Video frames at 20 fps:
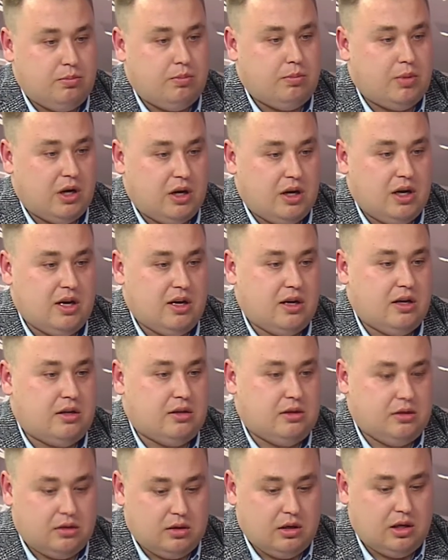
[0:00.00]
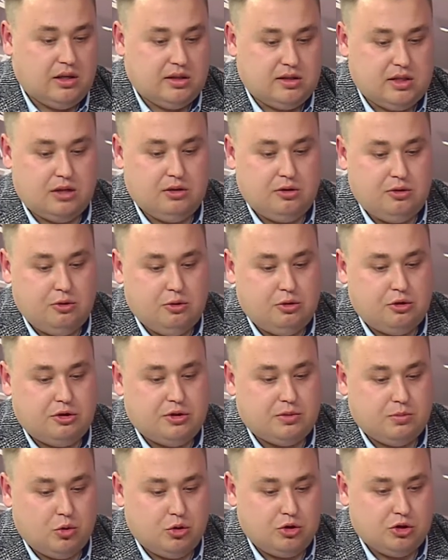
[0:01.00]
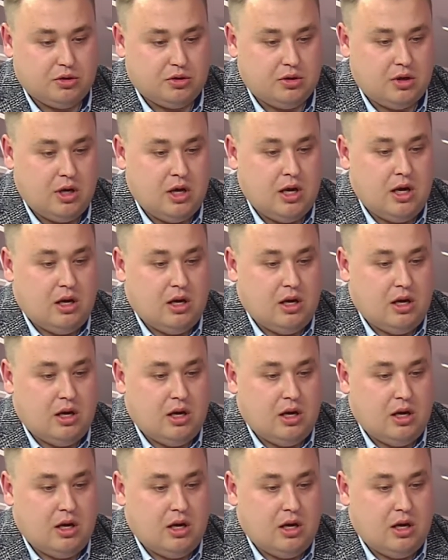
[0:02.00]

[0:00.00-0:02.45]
пока Александр Юрьевич сможет